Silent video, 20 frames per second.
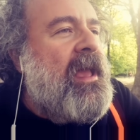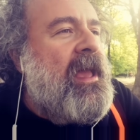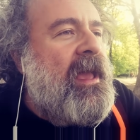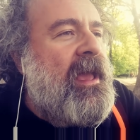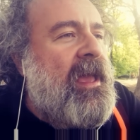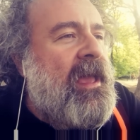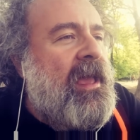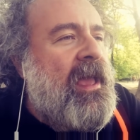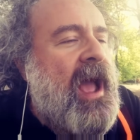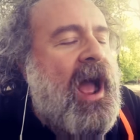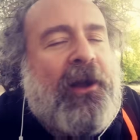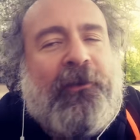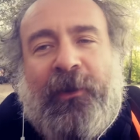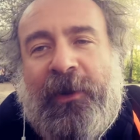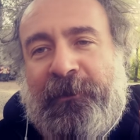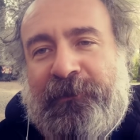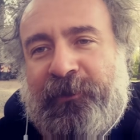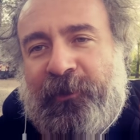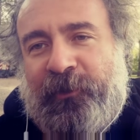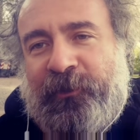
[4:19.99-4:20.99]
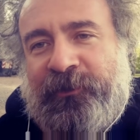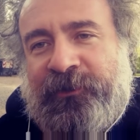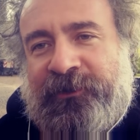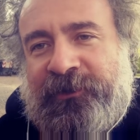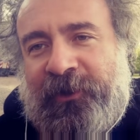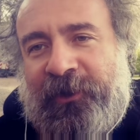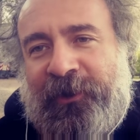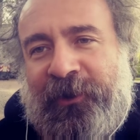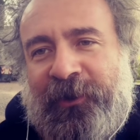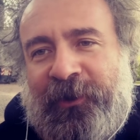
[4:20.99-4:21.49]
E a quel
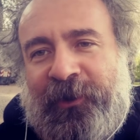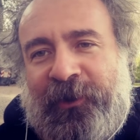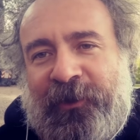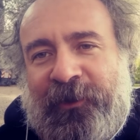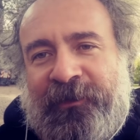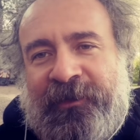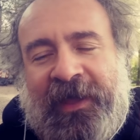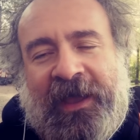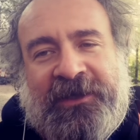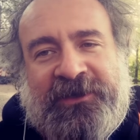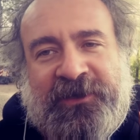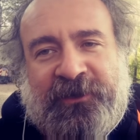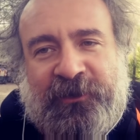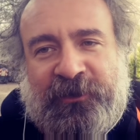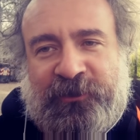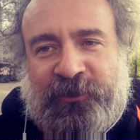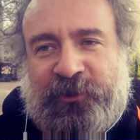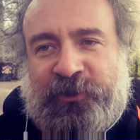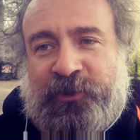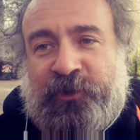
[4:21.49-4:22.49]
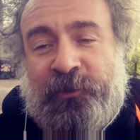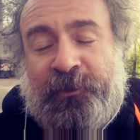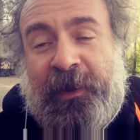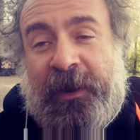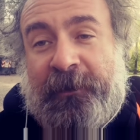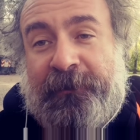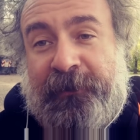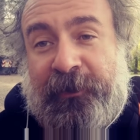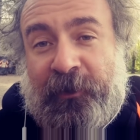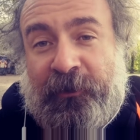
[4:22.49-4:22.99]
punto nasce questo
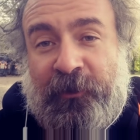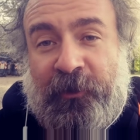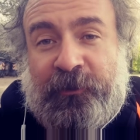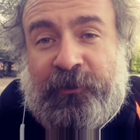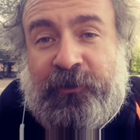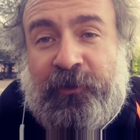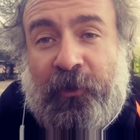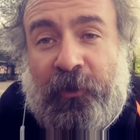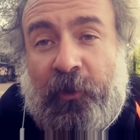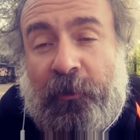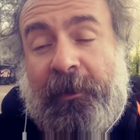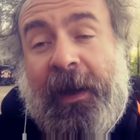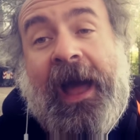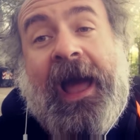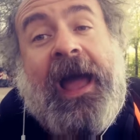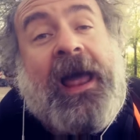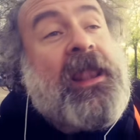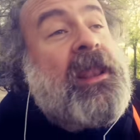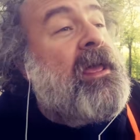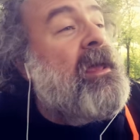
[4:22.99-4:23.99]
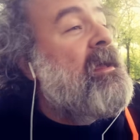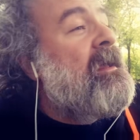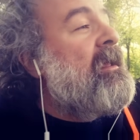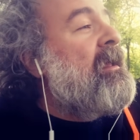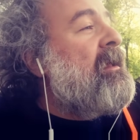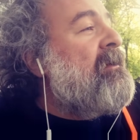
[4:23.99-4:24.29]
super prodotto globale.